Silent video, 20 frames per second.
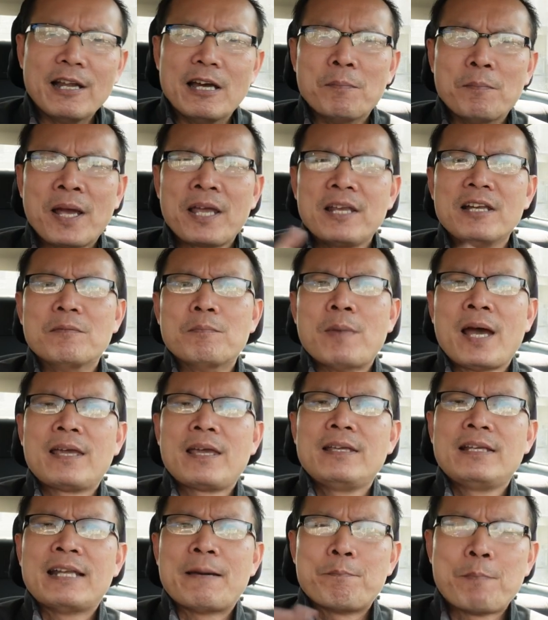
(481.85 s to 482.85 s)
đời mấy đời
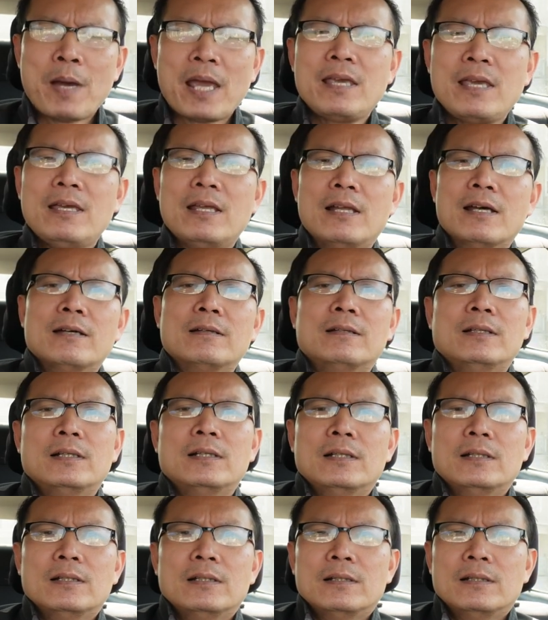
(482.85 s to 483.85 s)
mấy năm mấy gì đó
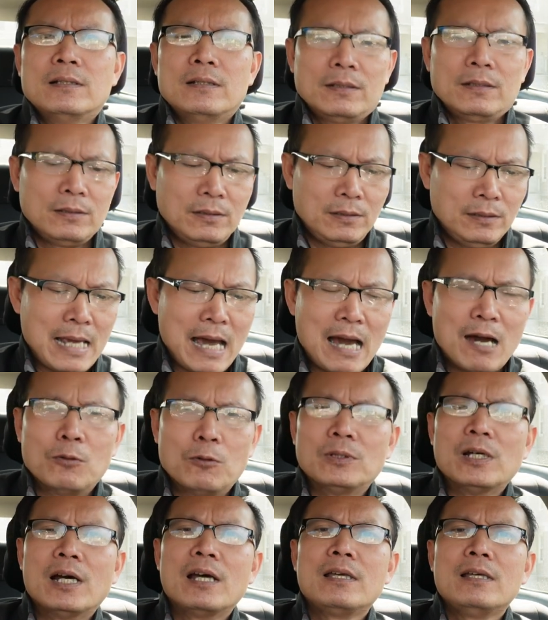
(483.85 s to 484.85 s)

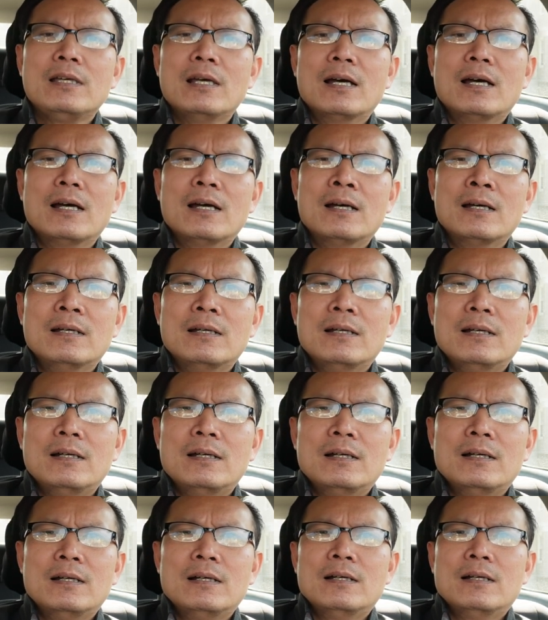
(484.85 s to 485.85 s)
vào tới ờ,
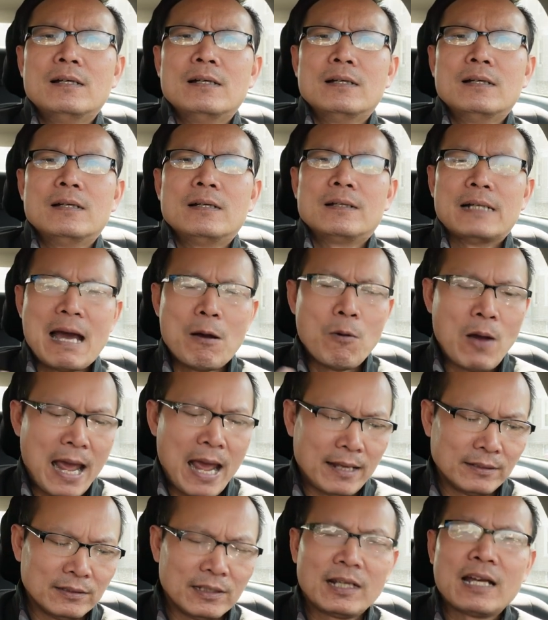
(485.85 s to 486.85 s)
đáo
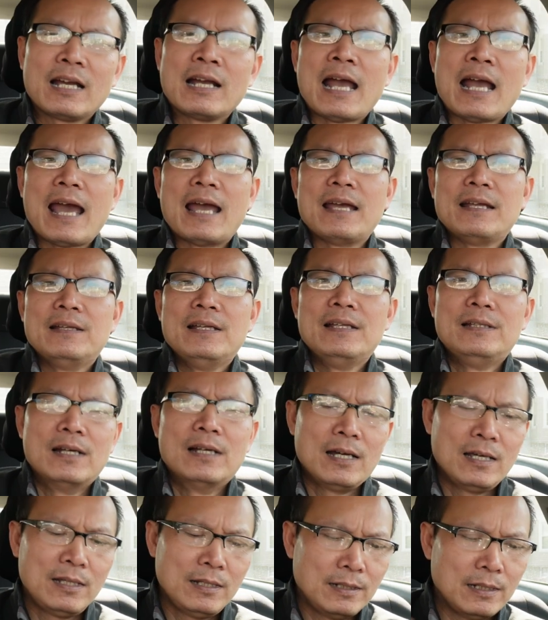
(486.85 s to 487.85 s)
hạn tới cái ngày đi
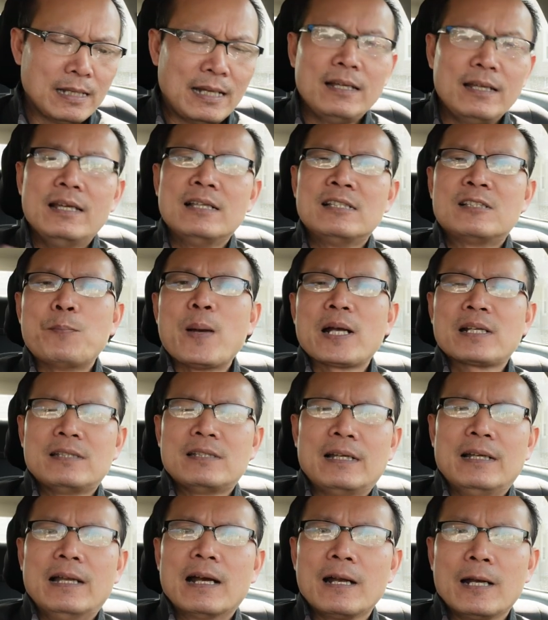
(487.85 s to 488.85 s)
tới
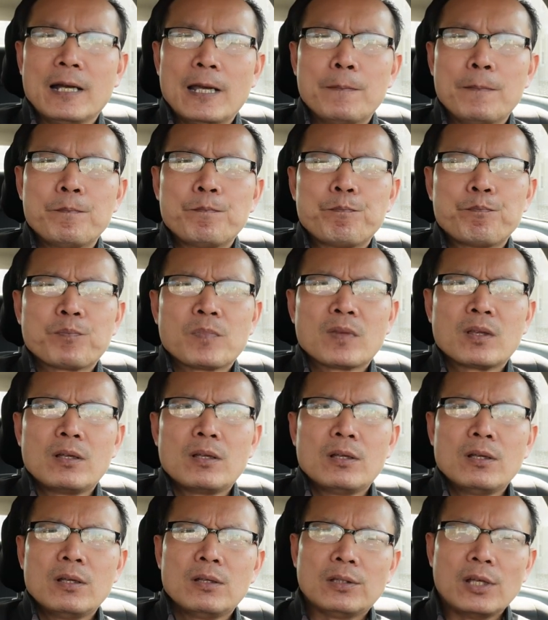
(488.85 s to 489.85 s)
inspection đăng kiểm
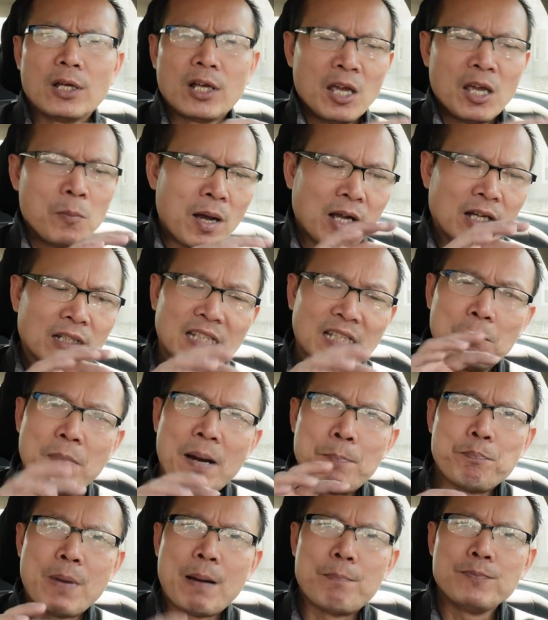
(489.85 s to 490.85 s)
thì khi mà người ta
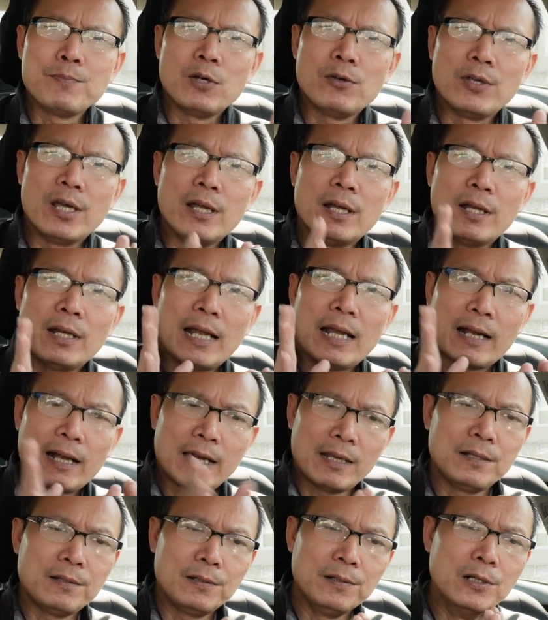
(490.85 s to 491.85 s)
bấm bấm vô vậy là
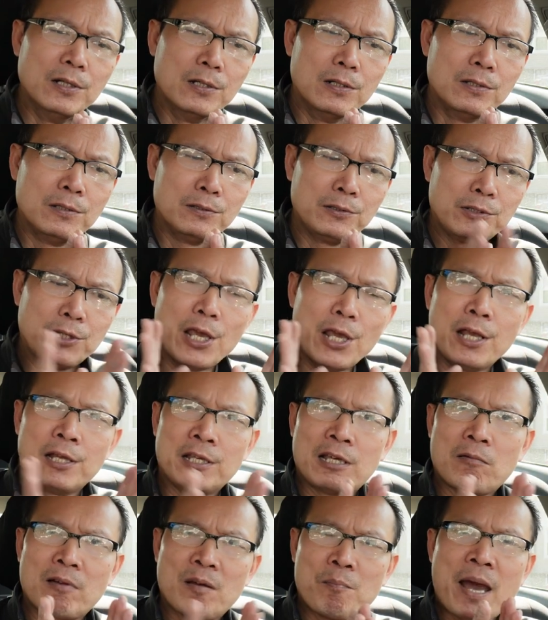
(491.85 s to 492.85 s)
cái đường
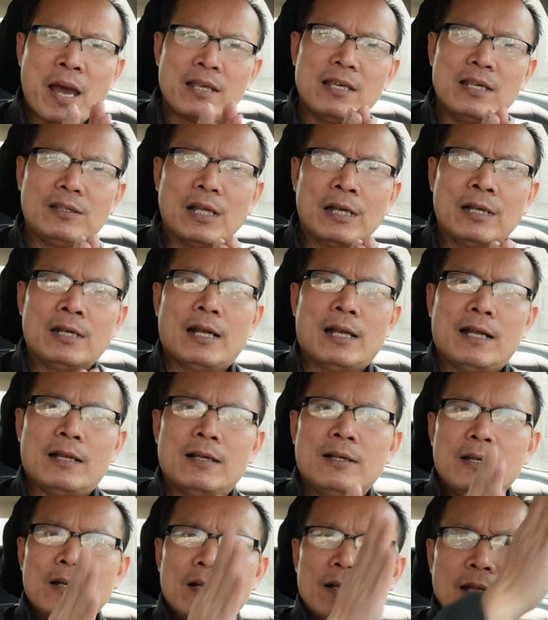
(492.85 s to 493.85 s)
truyền trong cái máy vi tính đó
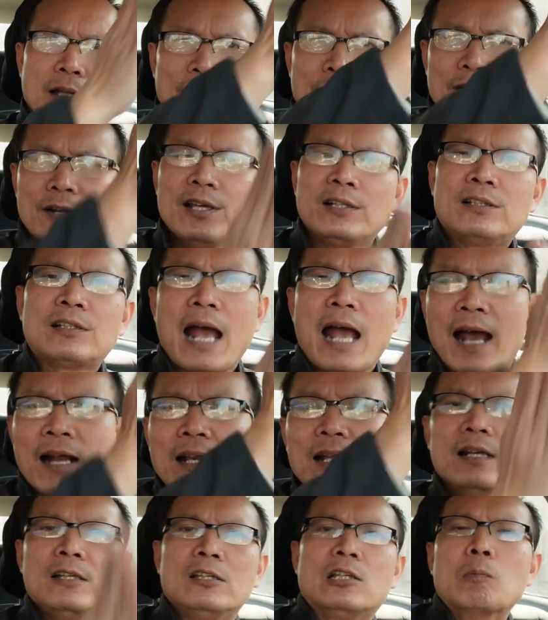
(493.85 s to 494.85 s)
là nó đi thẳng
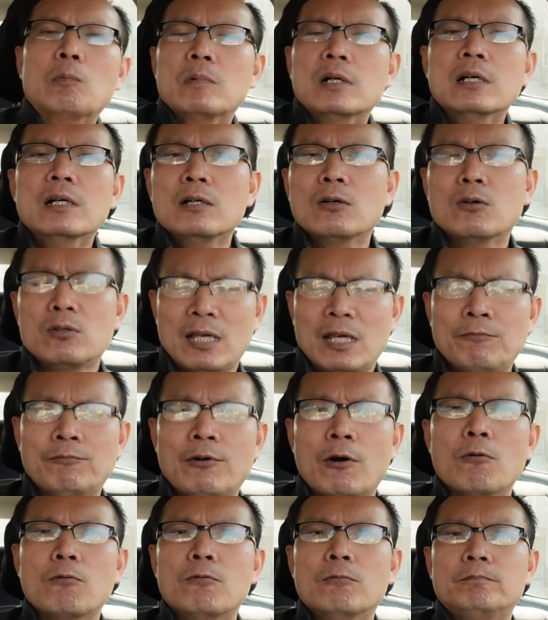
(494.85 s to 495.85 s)
lên trung ương của chính
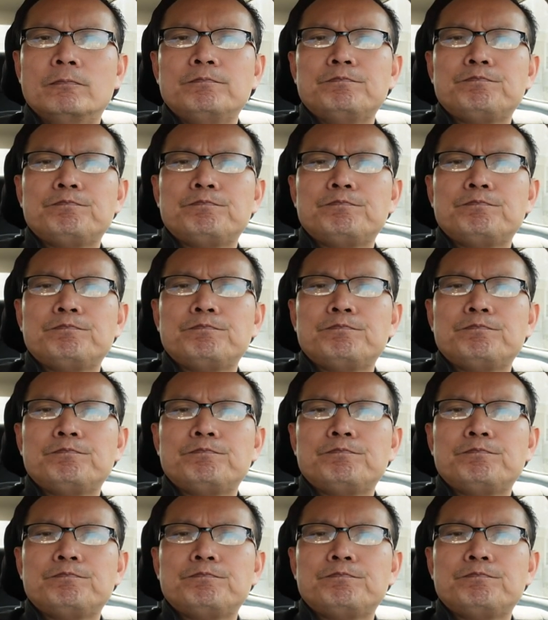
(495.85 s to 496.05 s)
phủ